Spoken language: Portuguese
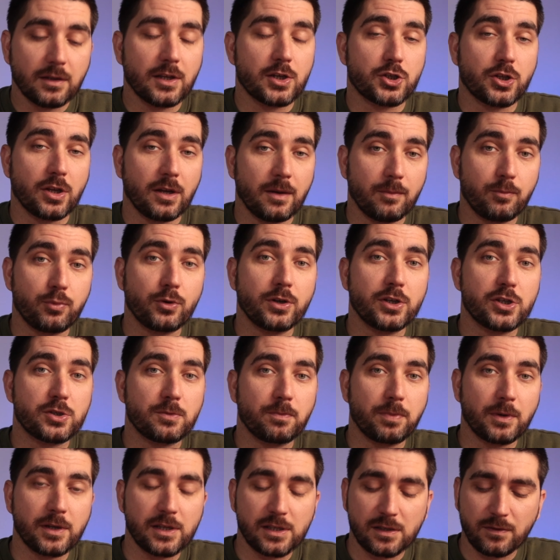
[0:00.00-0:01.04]
lá está. Por este
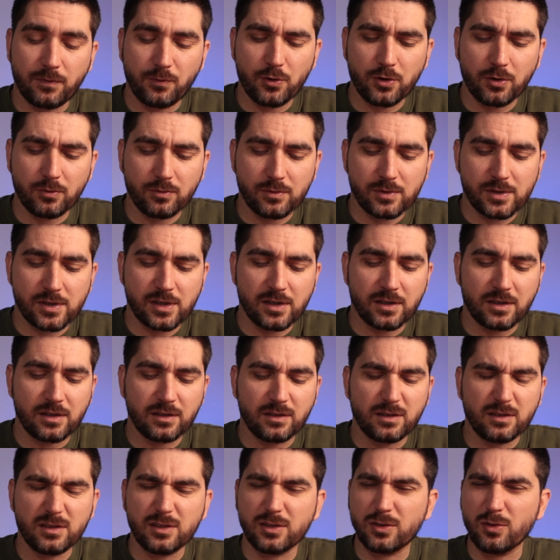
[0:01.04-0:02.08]
preço foram cerca
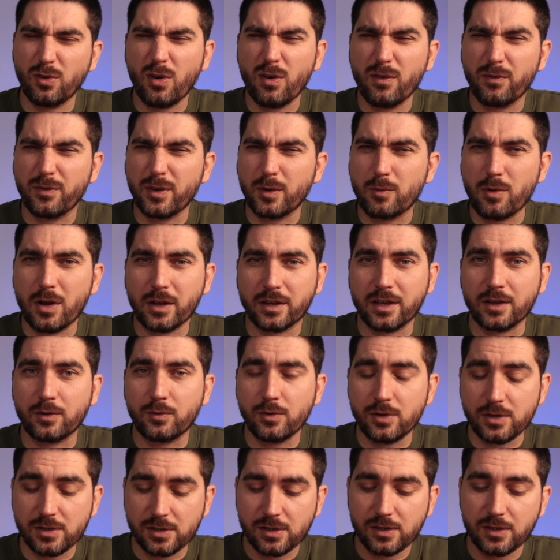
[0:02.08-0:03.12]
de 9 e qualquer
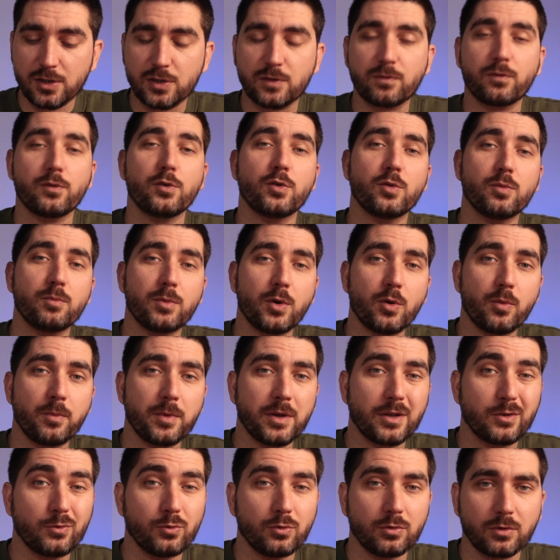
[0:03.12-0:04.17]
coisa. Isto foi o meu
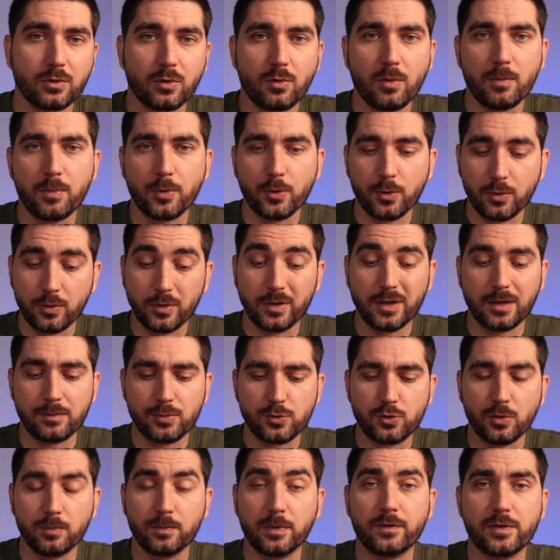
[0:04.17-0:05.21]
amigo Nuno que comprou e
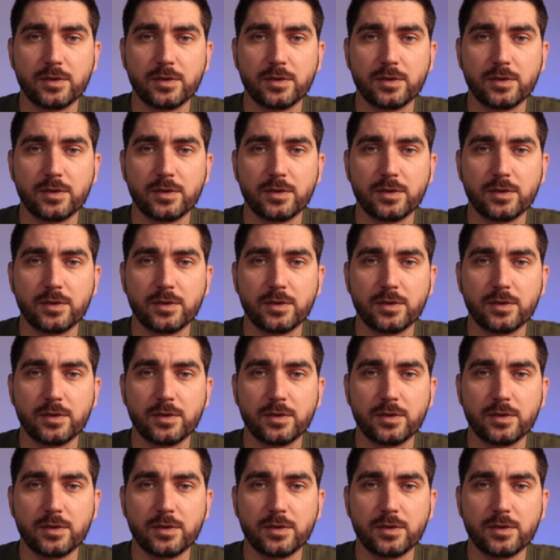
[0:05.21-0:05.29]
estão para